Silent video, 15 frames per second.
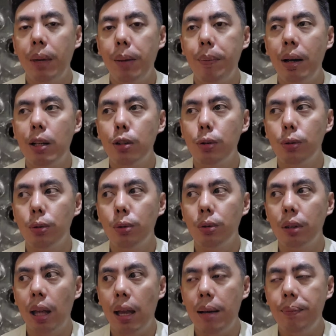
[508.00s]
may mga
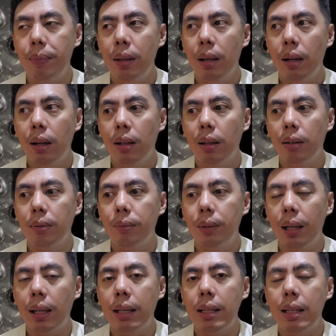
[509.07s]
surot na
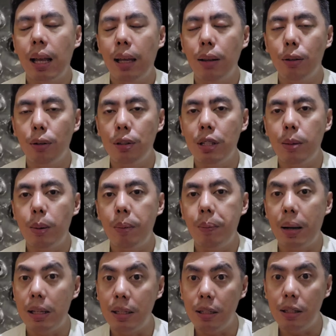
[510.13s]
um, nakiride on sa
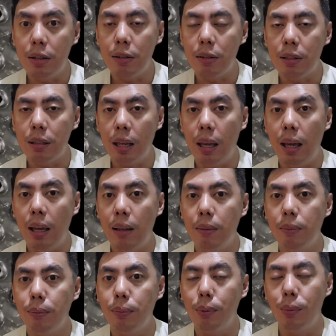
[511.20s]
mga passengers
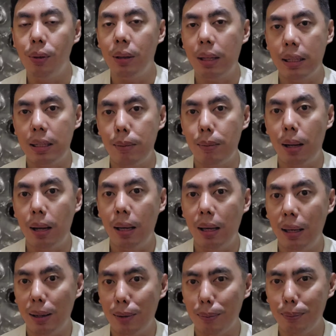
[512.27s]
and pumunta sa mga
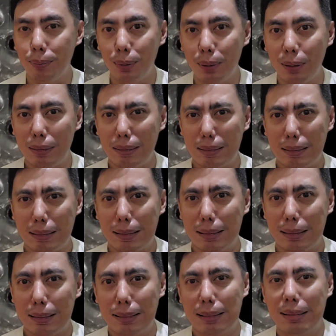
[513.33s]
airport.
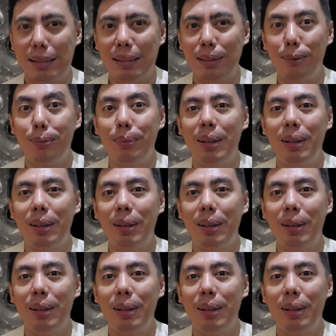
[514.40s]
Hmm.